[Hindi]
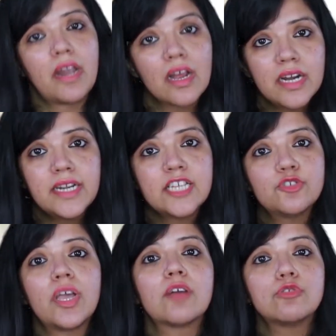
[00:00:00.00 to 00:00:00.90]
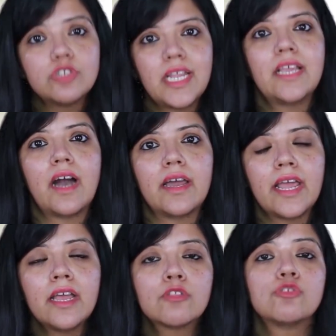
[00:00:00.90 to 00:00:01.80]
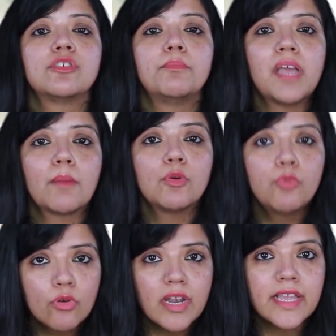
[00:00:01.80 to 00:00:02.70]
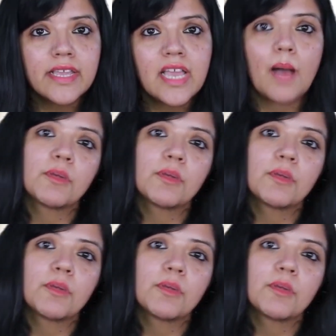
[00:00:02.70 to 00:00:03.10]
बारह घंटे जो है कुछ नहीं खाना है तो जब भी आपको भूख लगेगी